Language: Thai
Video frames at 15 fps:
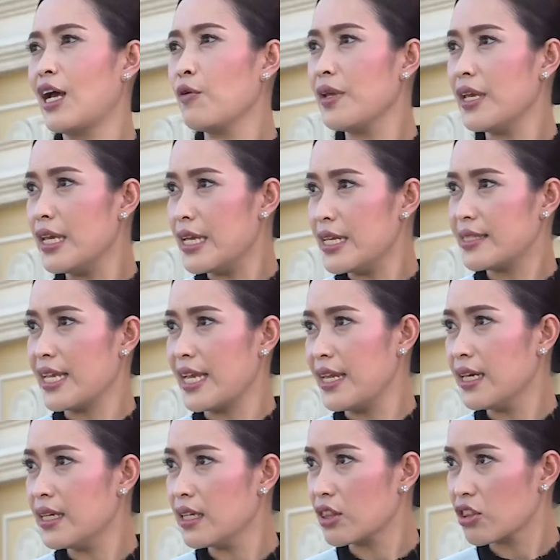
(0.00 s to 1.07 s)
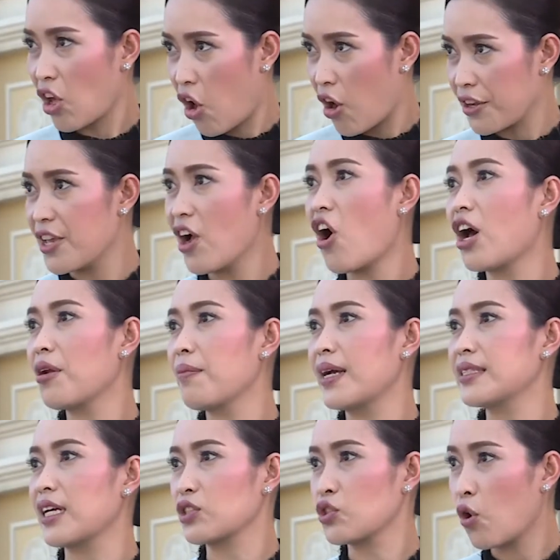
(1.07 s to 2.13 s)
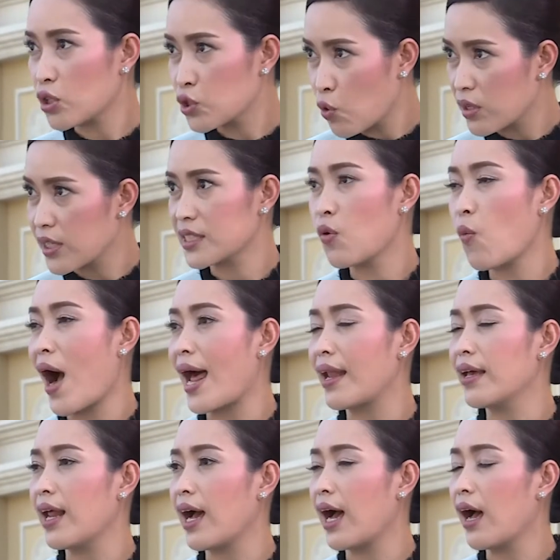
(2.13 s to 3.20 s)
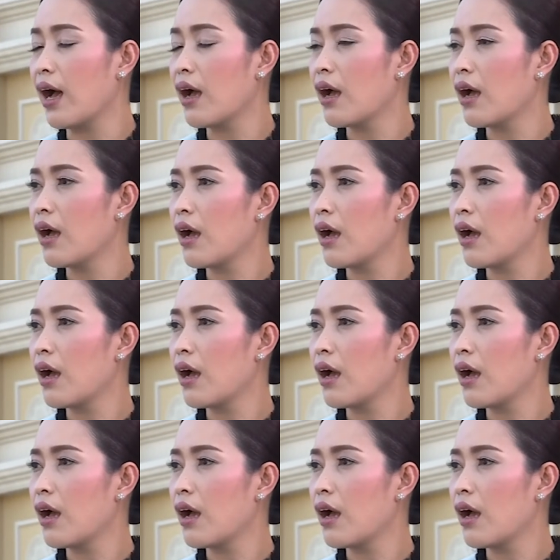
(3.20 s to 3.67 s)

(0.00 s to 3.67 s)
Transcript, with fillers: แล้ว EEC นี่คือต่อยอดมาจากโชดช่วงชัชวานเลยเหรอคะ EEC